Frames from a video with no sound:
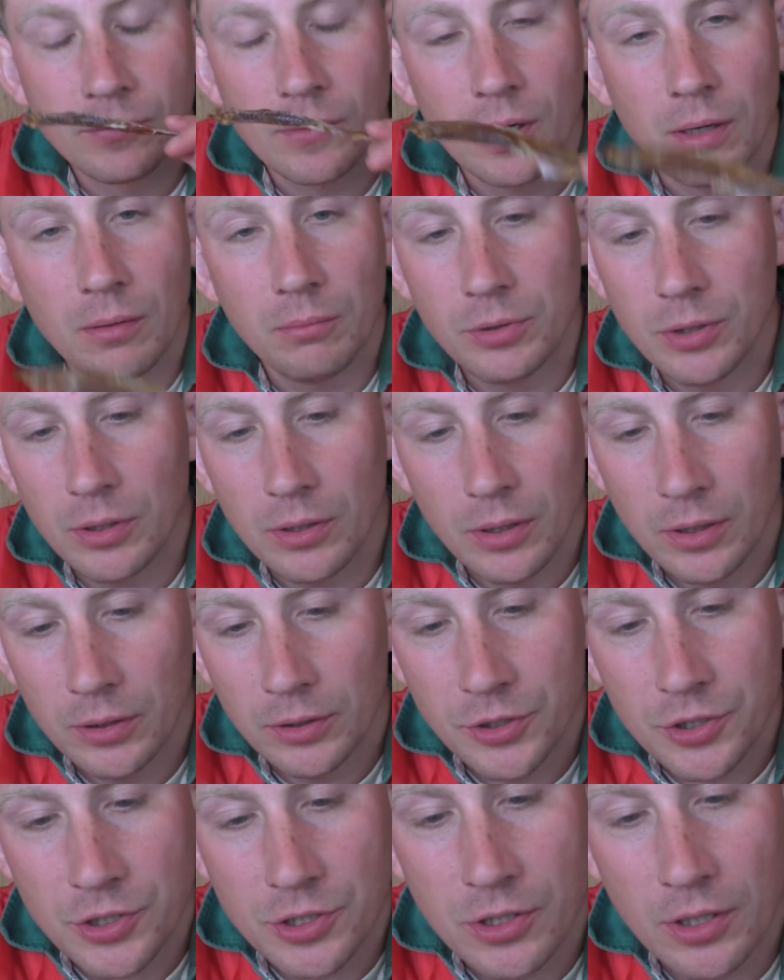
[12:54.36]

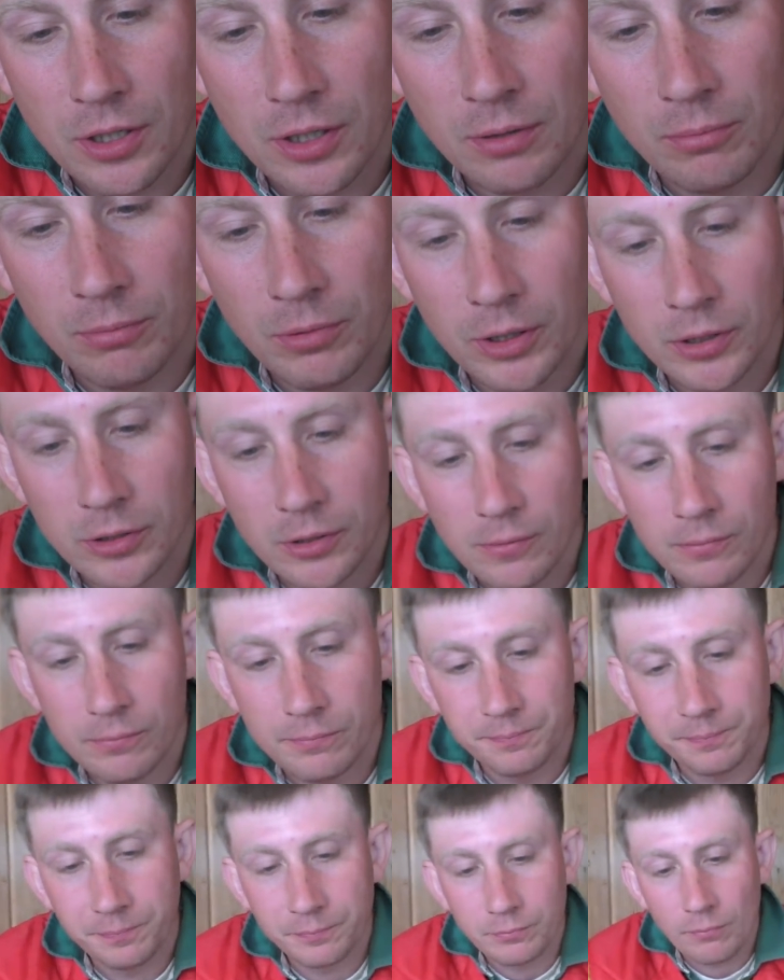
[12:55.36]
Отличный аромат.
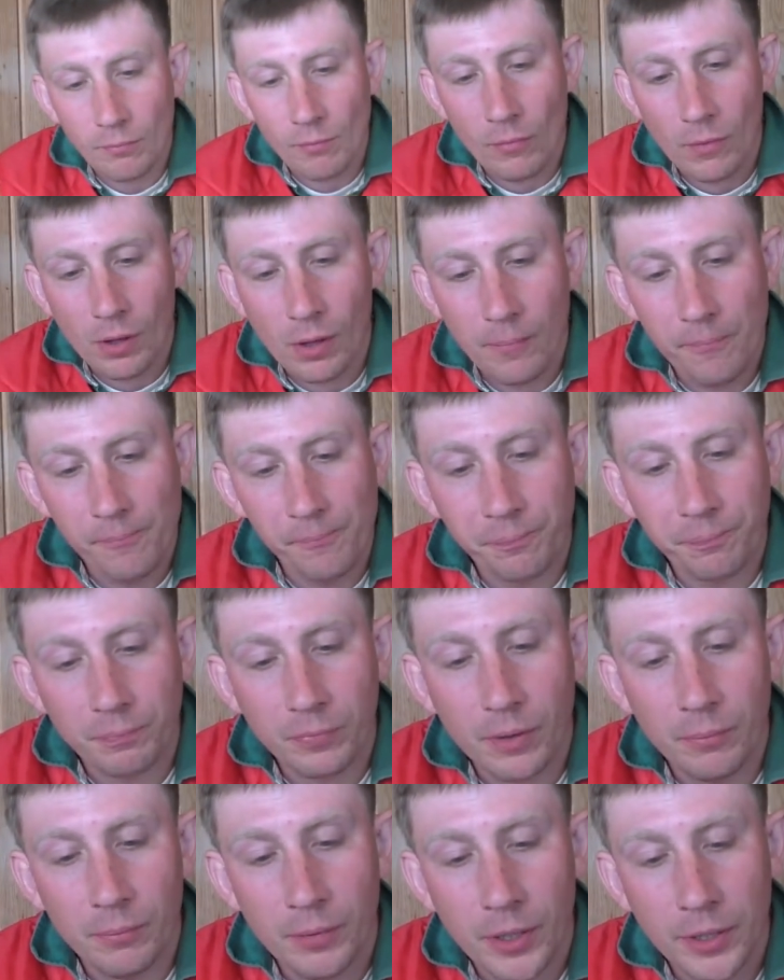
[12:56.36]

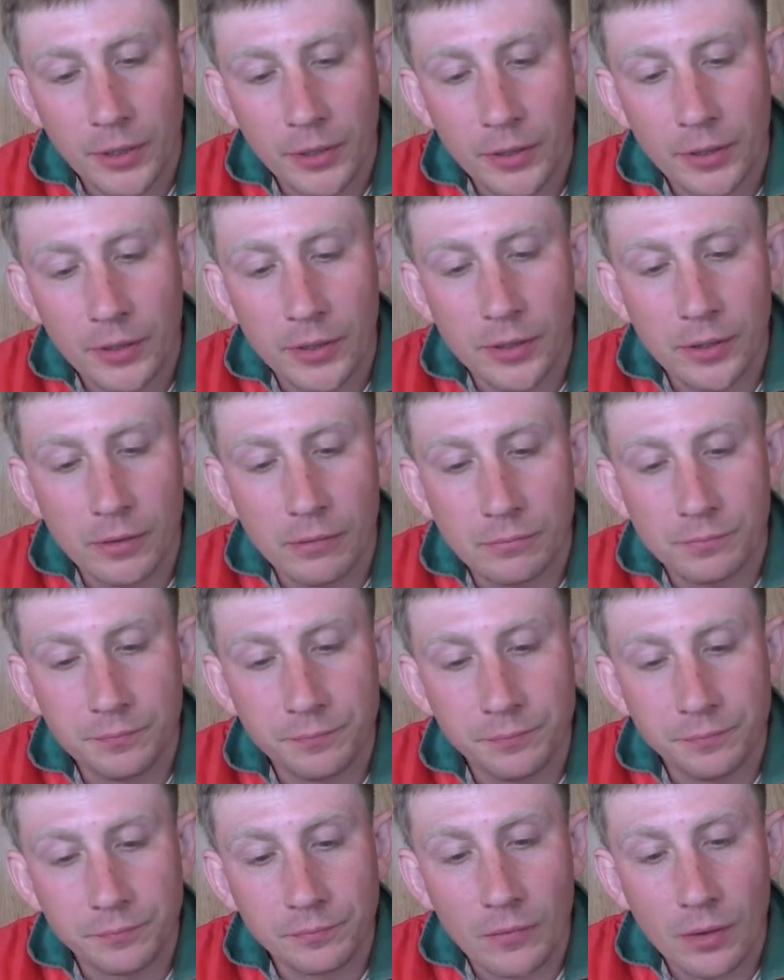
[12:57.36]
Мягенькая.
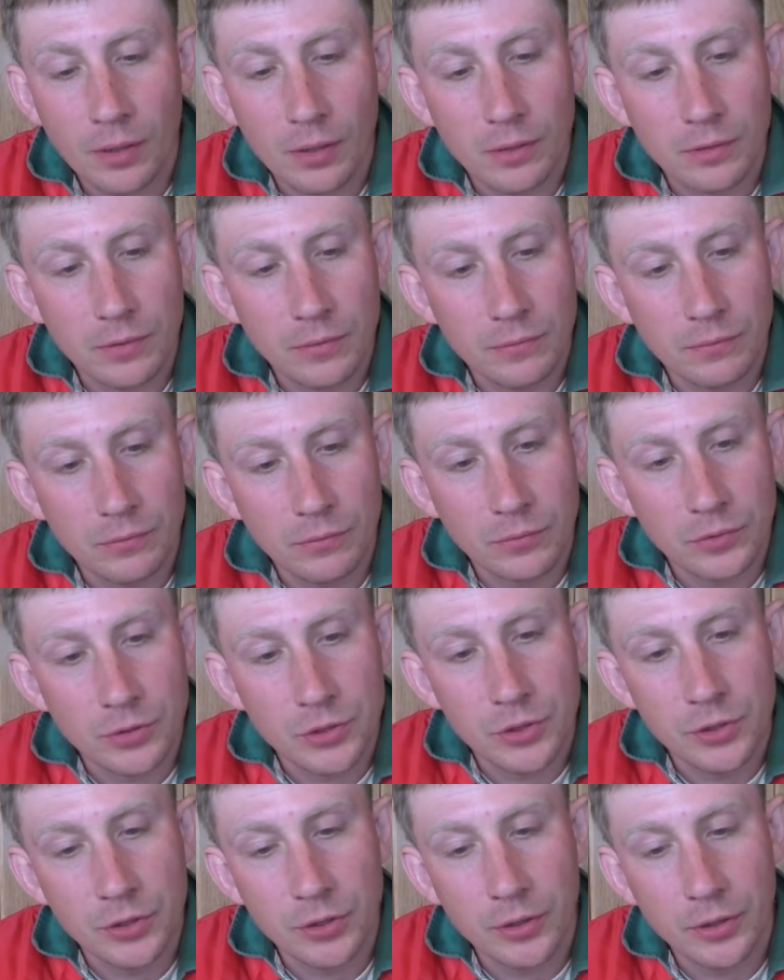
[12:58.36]

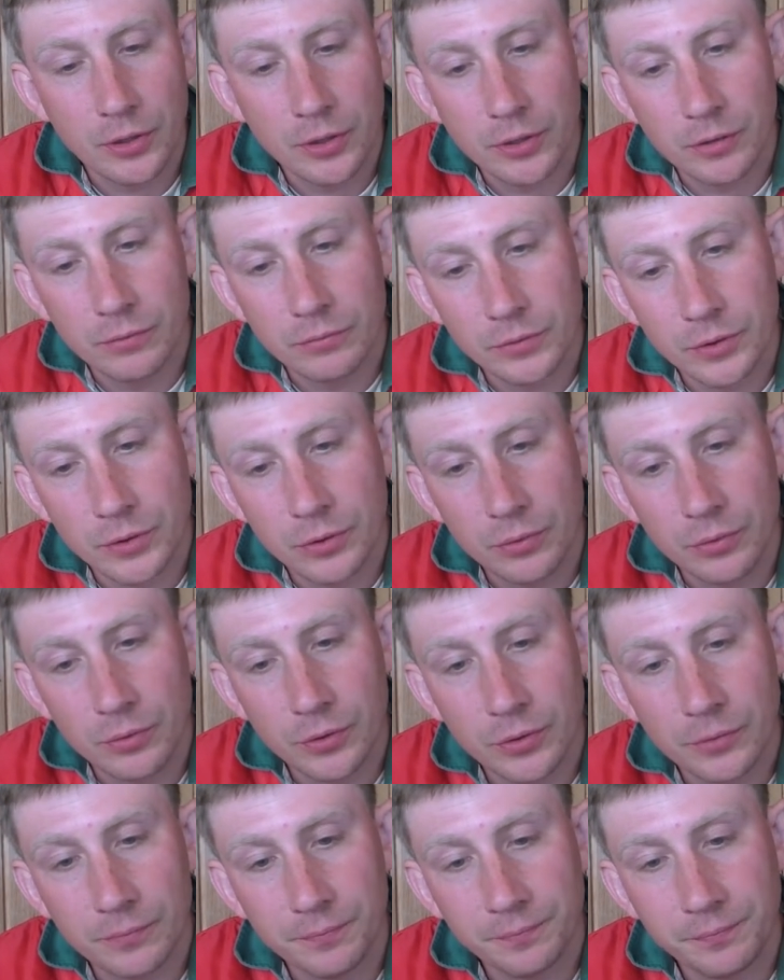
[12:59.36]
Жирненькая все
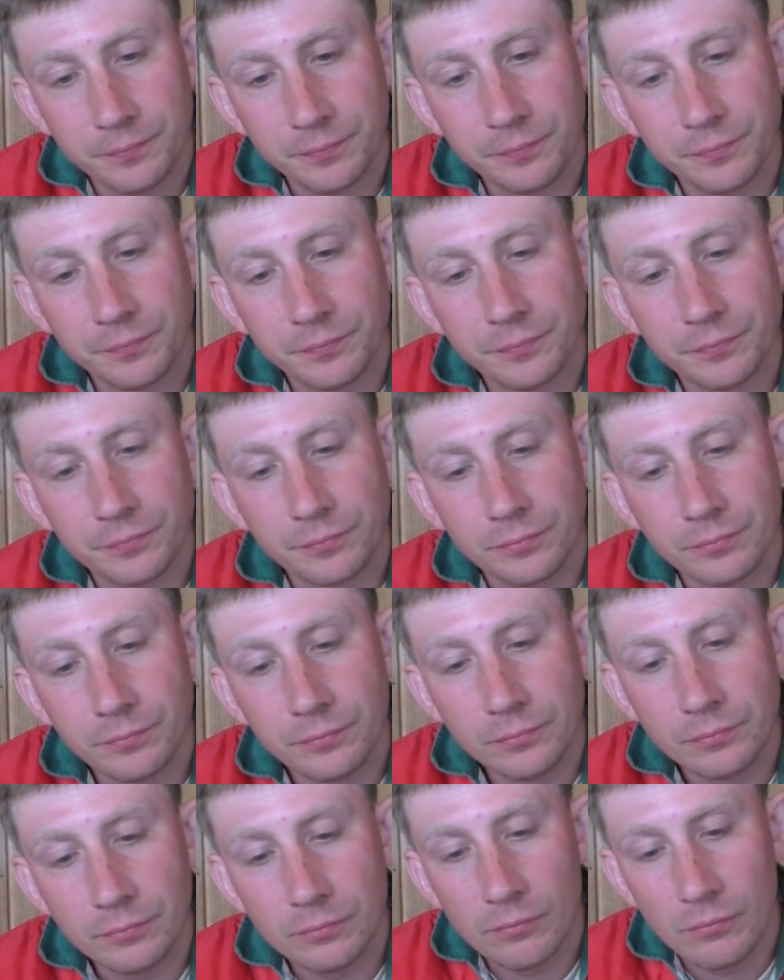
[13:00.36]
руки.
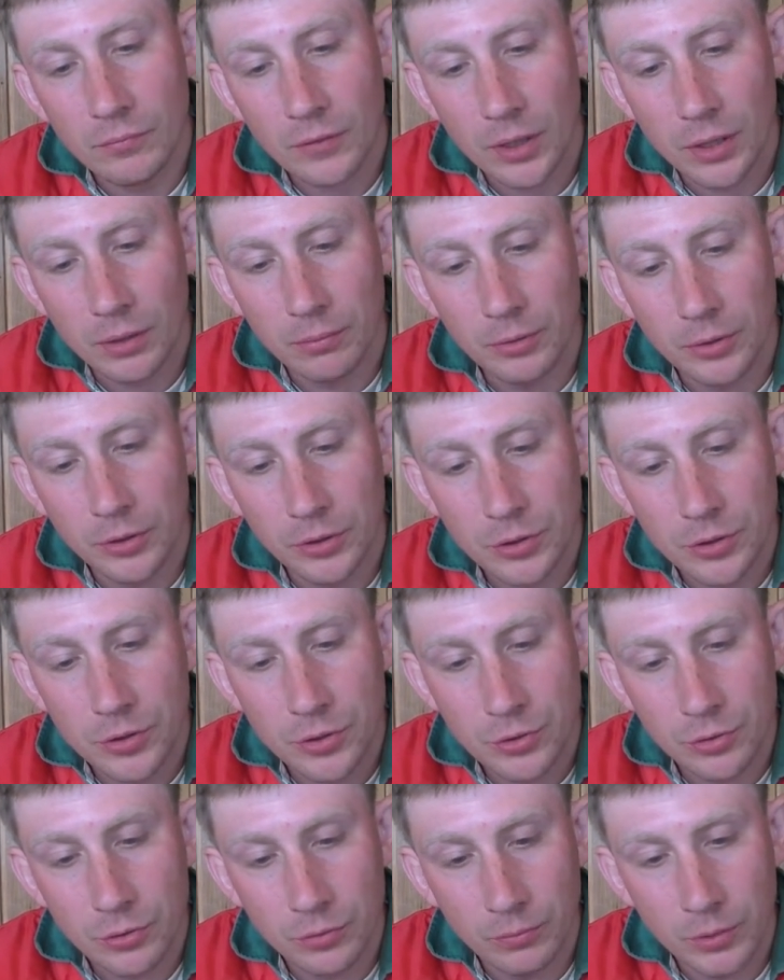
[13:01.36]
Как бы не
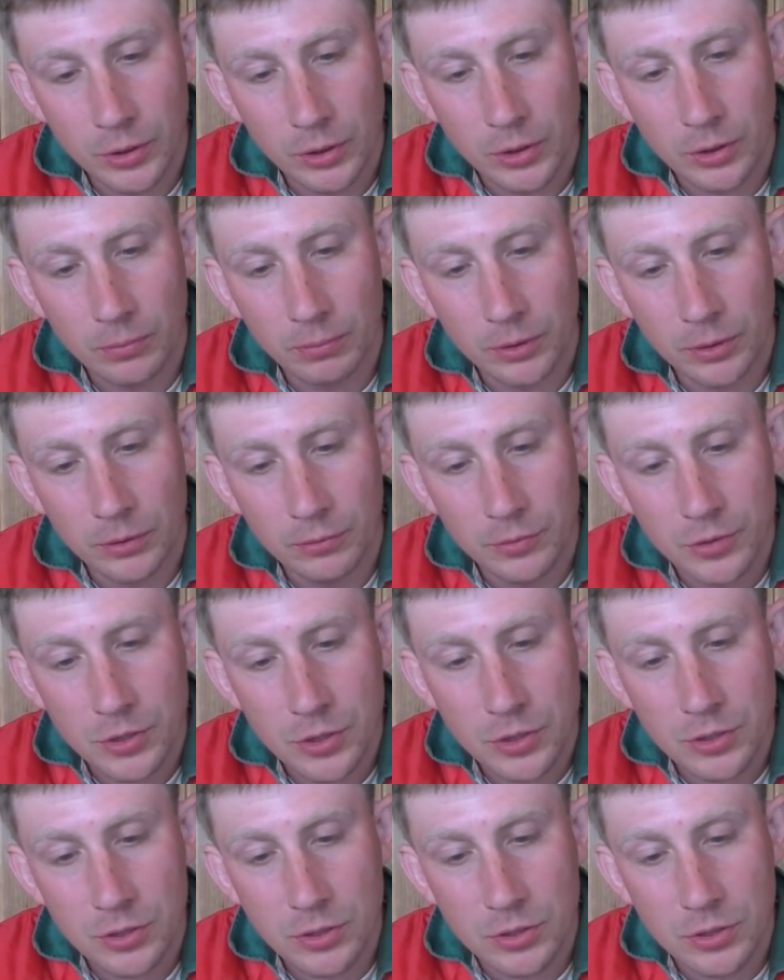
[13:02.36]
течет мелкая платвичка